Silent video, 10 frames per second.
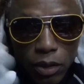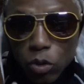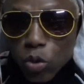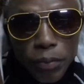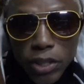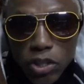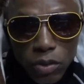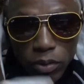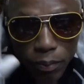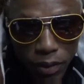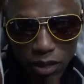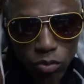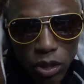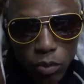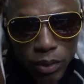eu não tô mentindo. É porque
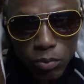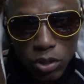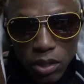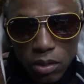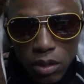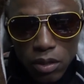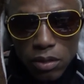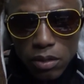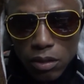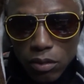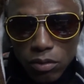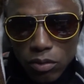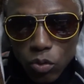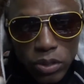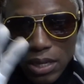não deu mesmo, gente.
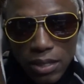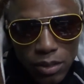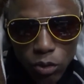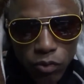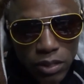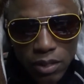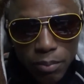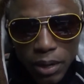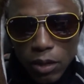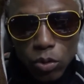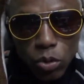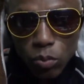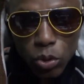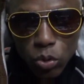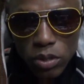Se coisasse, eu fazia, mas eu tô
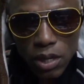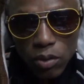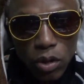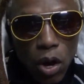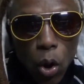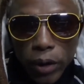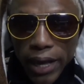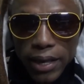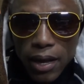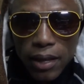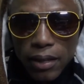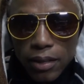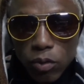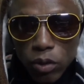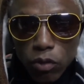muito coisado. Ok?
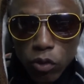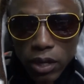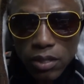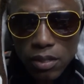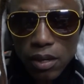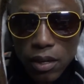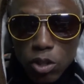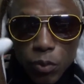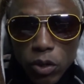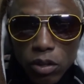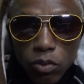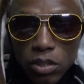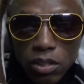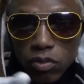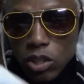Então eu vou nessa. Espero que
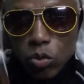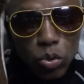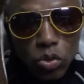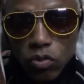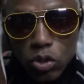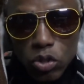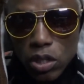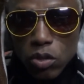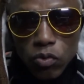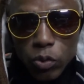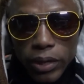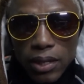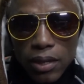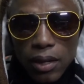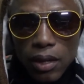vocês vejam outros vídeos que você não viu
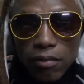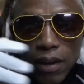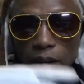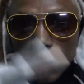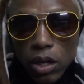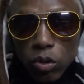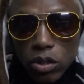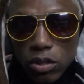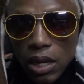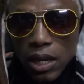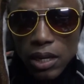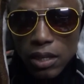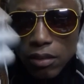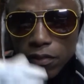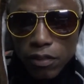ainda. Vai no canal das galera
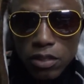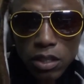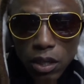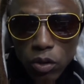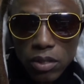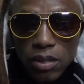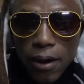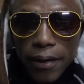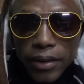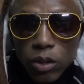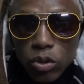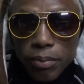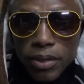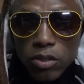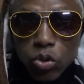que visita nós. E eu
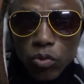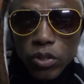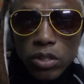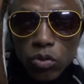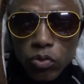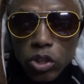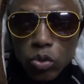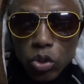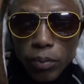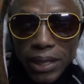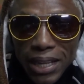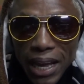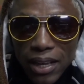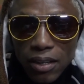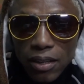também estou fazendo vídeo de uma
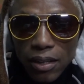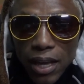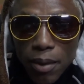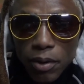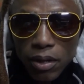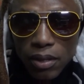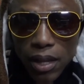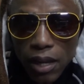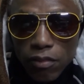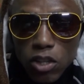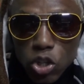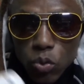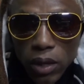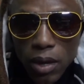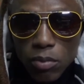tag gamer, tag
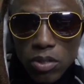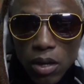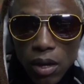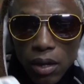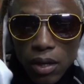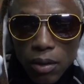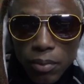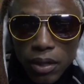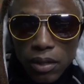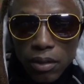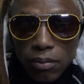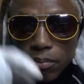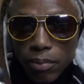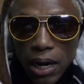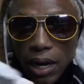21 gamers, que me
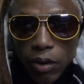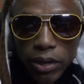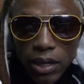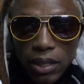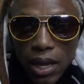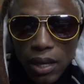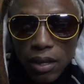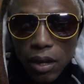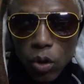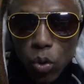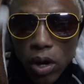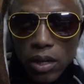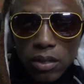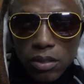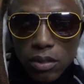marcaram aí na tag. O
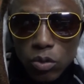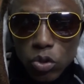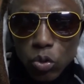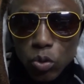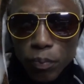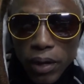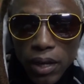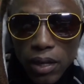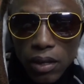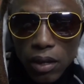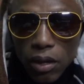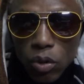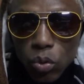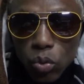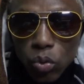Hansa, o Studio Play,
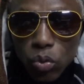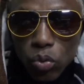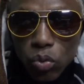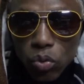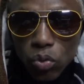o.